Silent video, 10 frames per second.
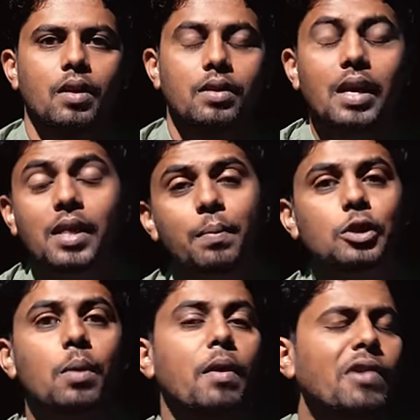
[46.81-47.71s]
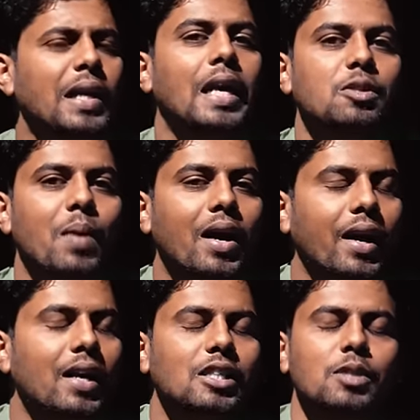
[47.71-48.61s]
ये थी मिस्टर बफेट की एक स्मार्ट
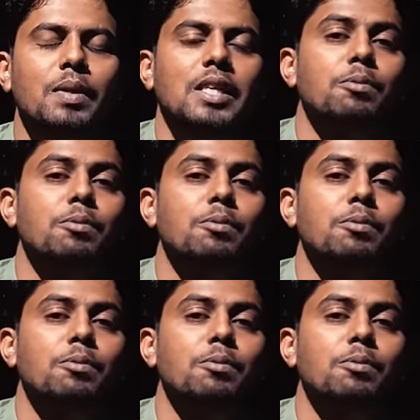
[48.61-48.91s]
आइडिया जिसमें जेब